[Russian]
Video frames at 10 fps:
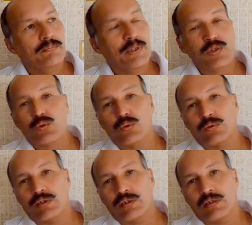
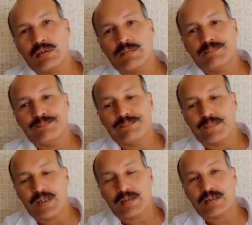пришел и,
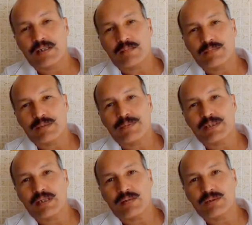так скажем,
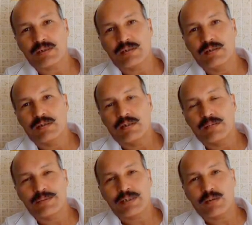записался,
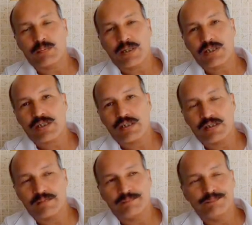написал
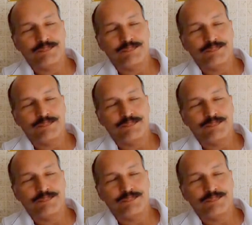прошение